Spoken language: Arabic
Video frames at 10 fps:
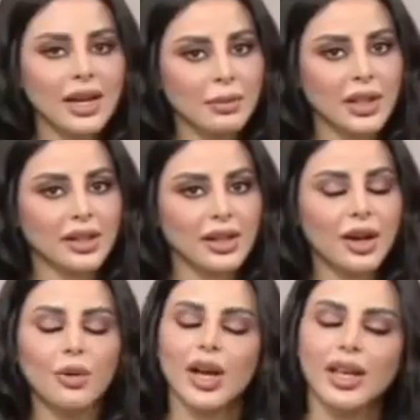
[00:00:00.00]
المدينة
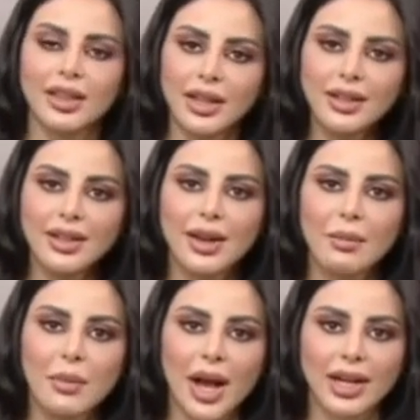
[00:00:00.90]
وأيضا
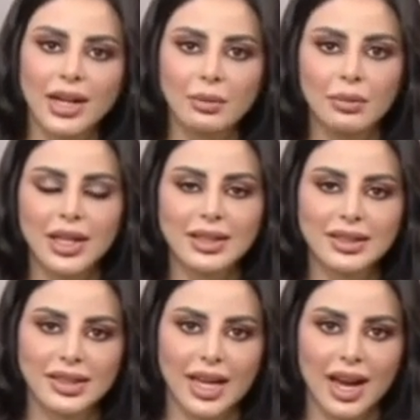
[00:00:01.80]
معلم
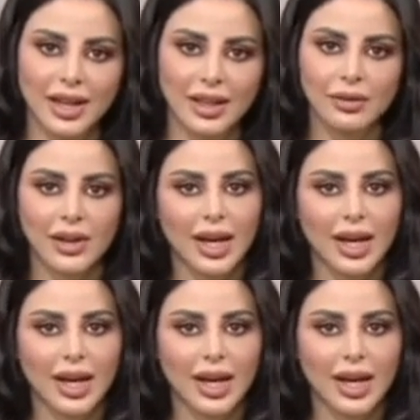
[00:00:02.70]
سياحي في